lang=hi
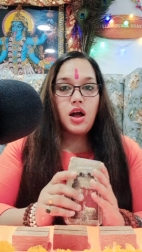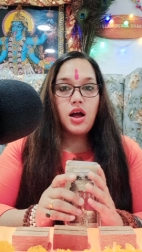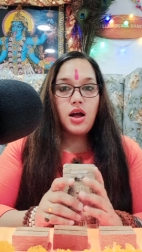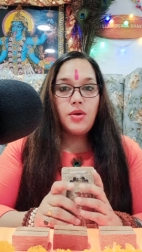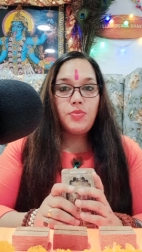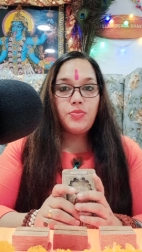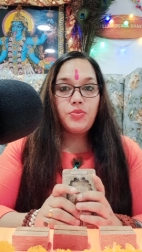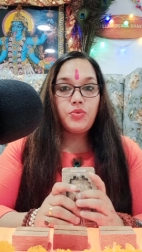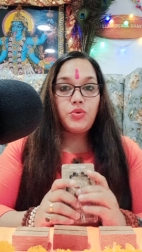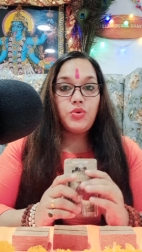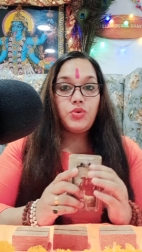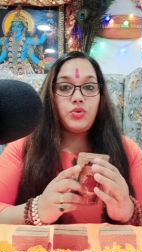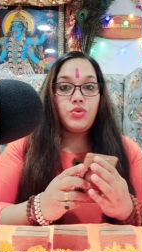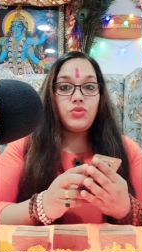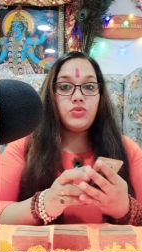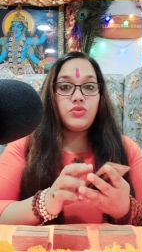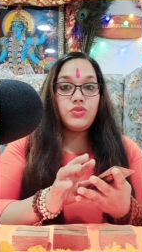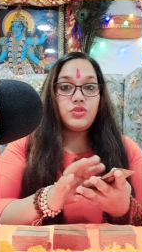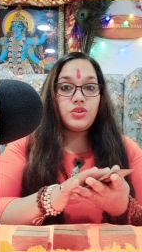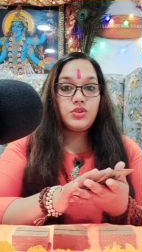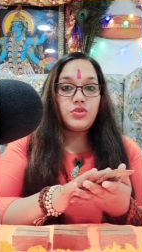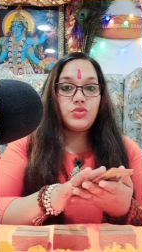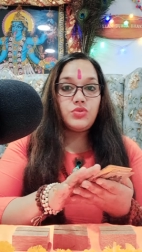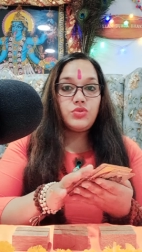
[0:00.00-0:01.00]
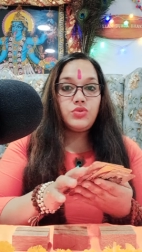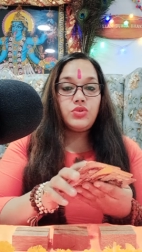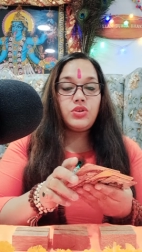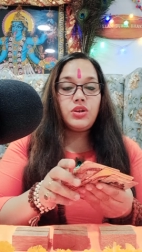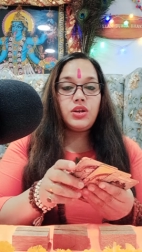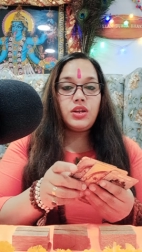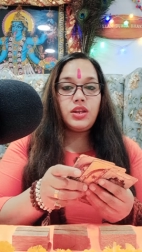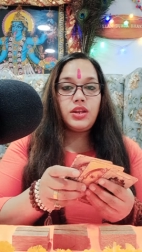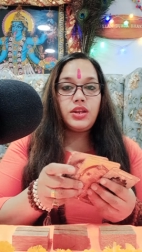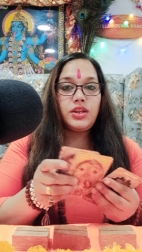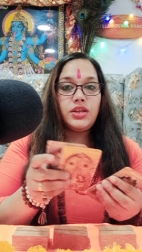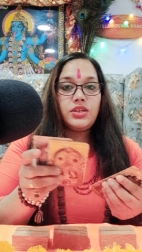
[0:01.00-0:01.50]
आपको ज़रूर
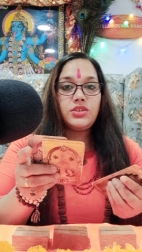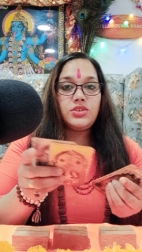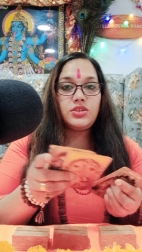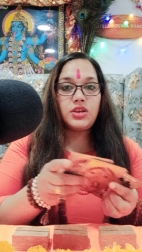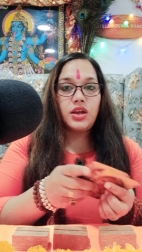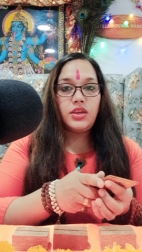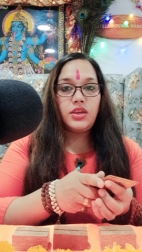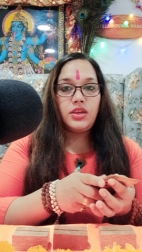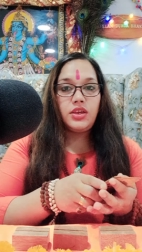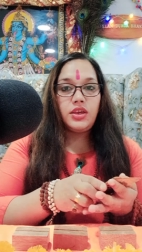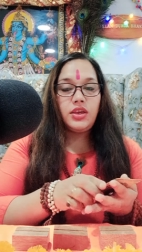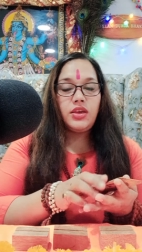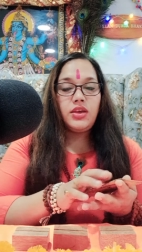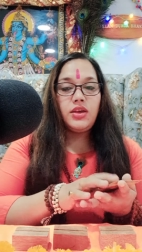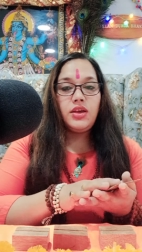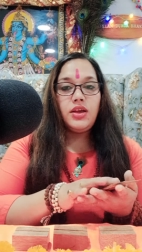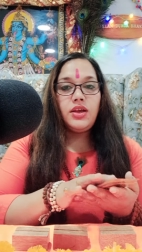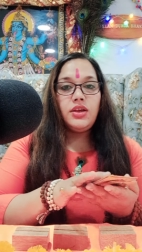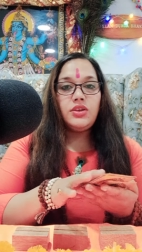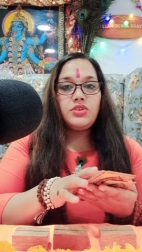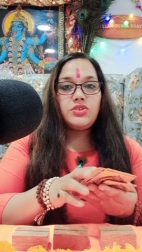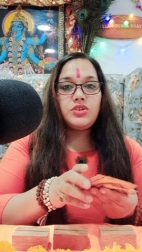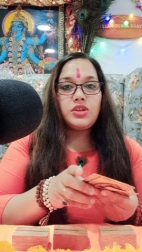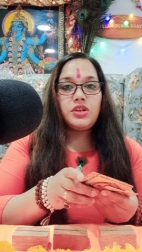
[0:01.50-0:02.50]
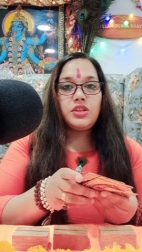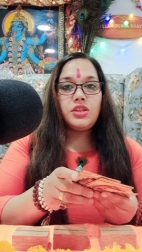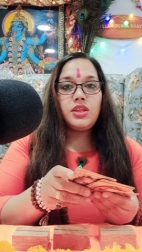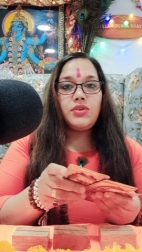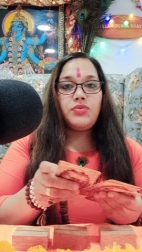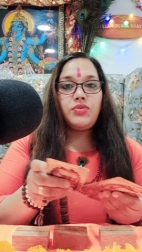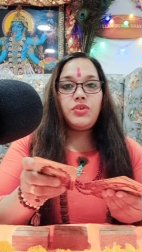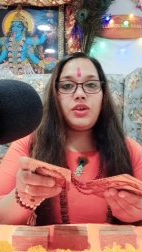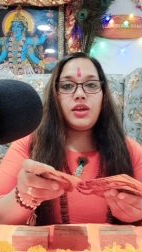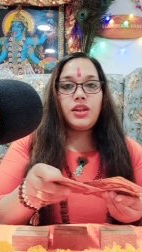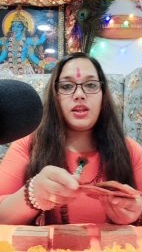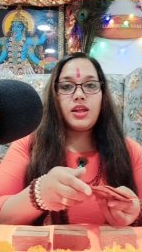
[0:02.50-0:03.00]
लेना चाहिए
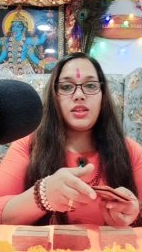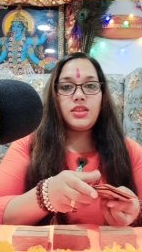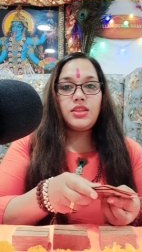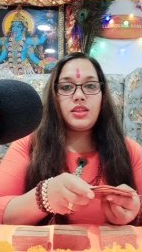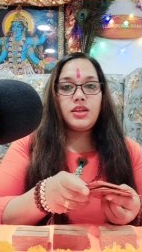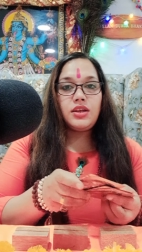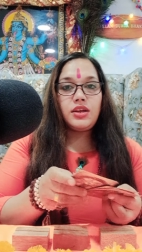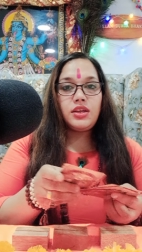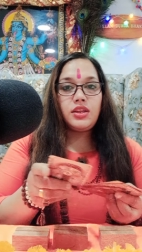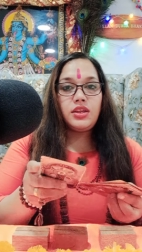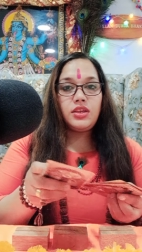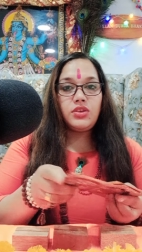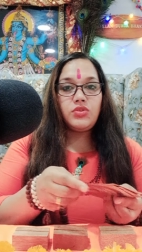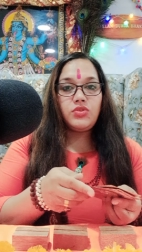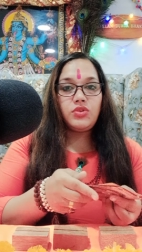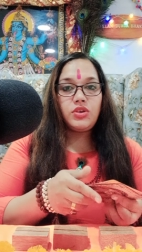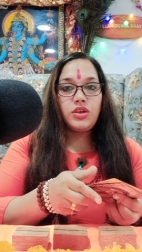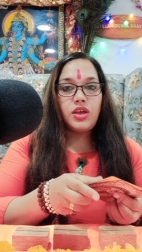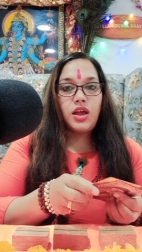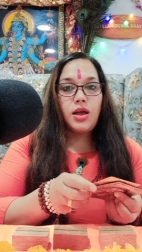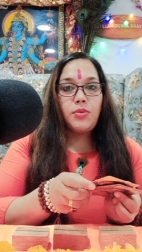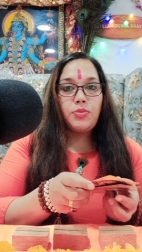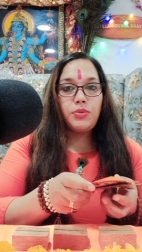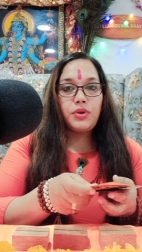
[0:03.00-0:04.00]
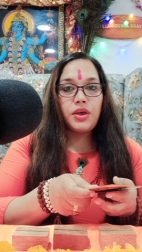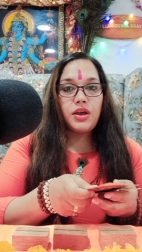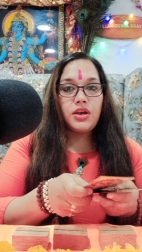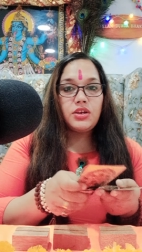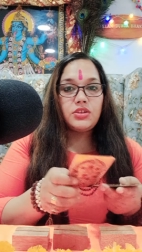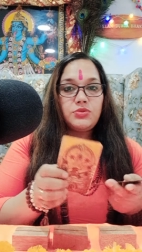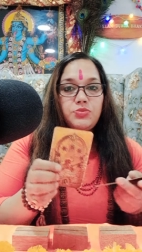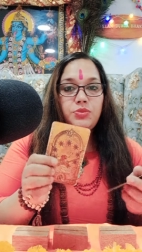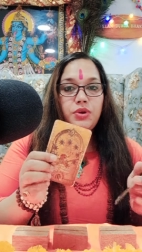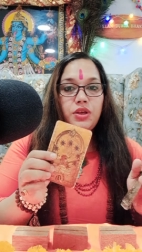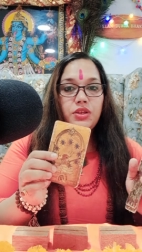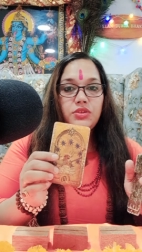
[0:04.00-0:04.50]
शनिदेव की आराधना करें क्योंकि आपके
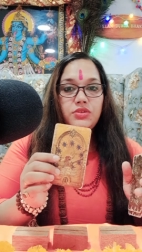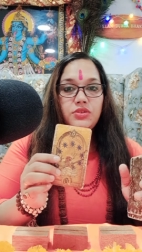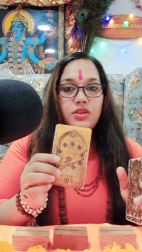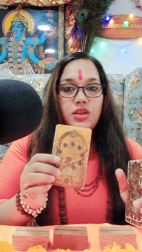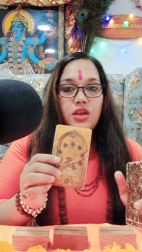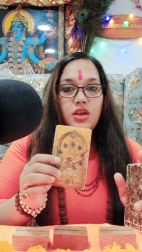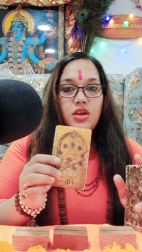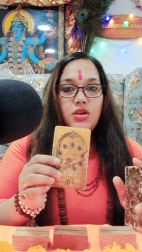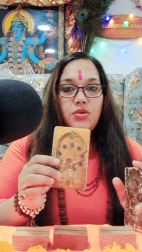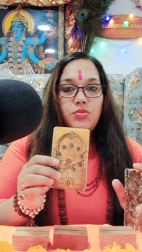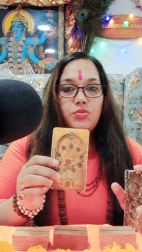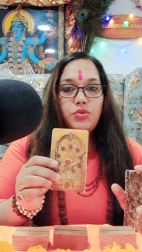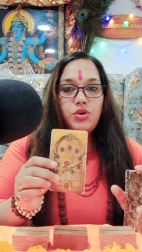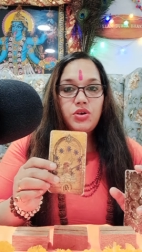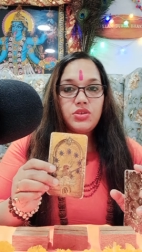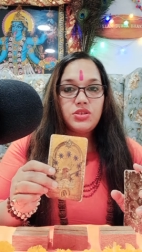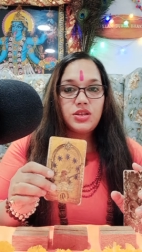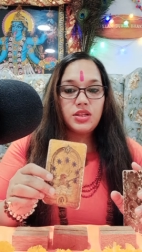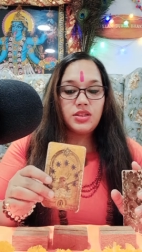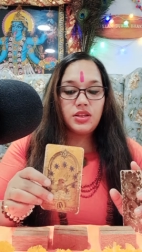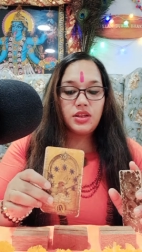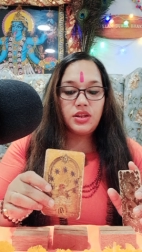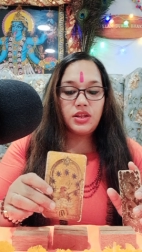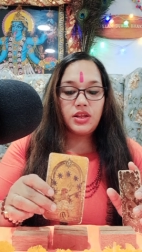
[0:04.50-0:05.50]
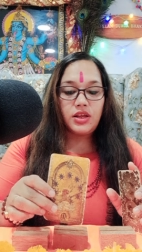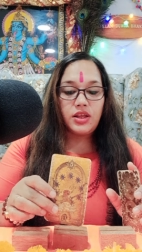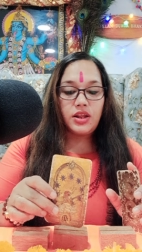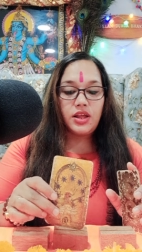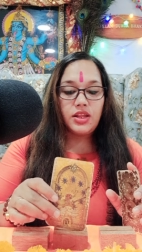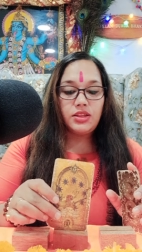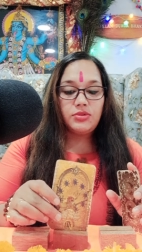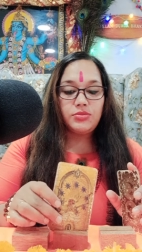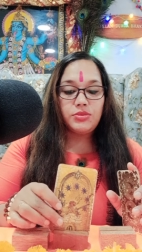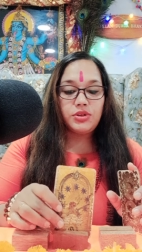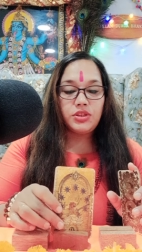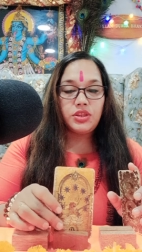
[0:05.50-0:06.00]
आसपास बहुत ज़्यादा
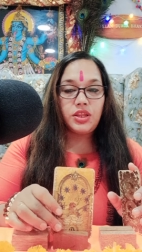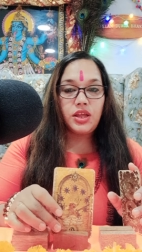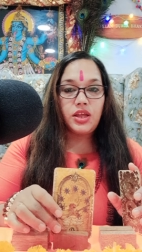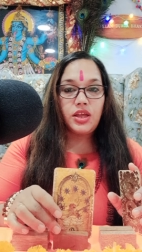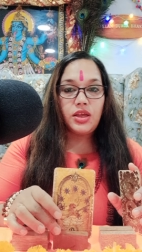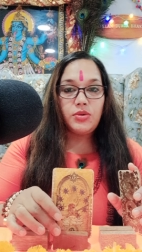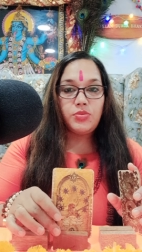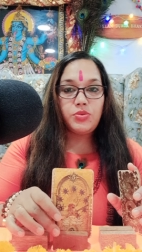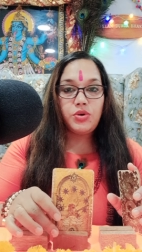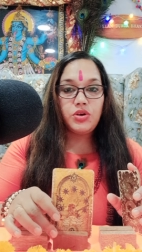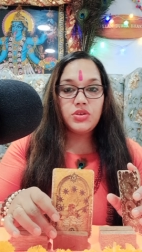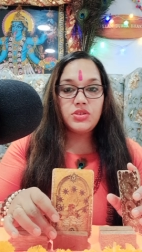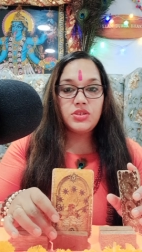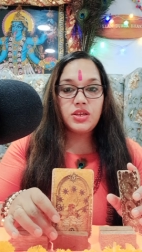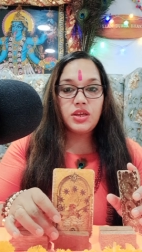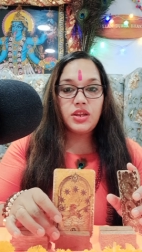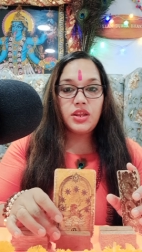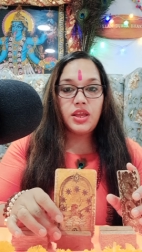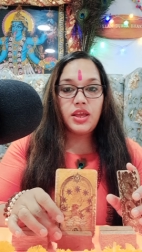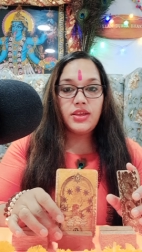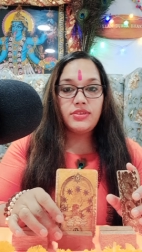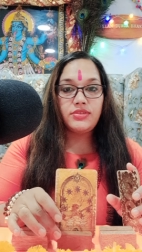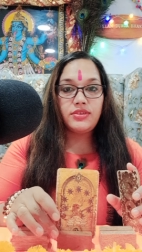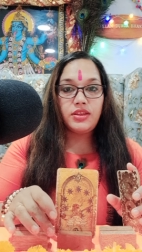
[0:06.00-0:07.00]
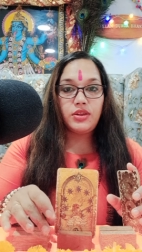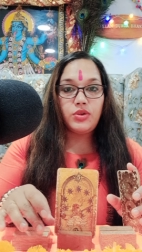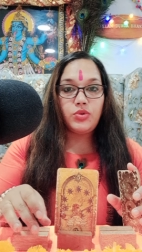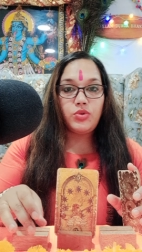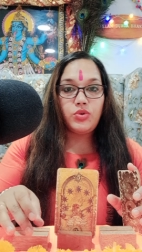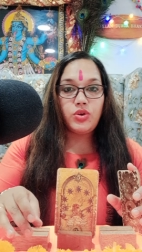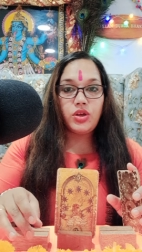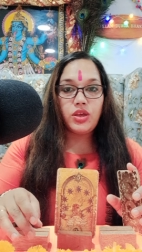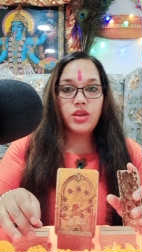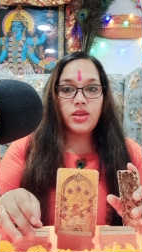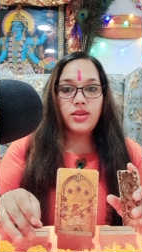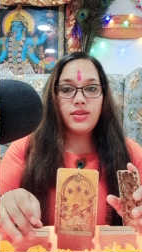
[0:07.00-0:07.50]
नकारात्मकता है बहुत सारे ऐसे
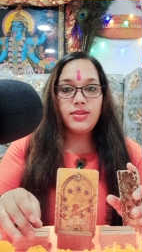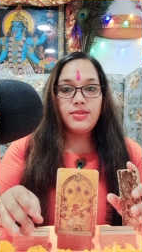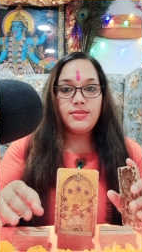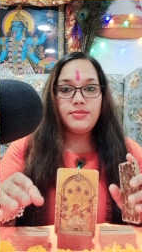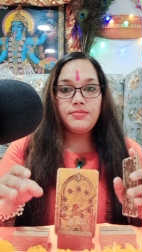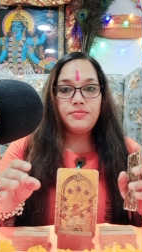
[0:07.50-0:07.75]
लोग हैं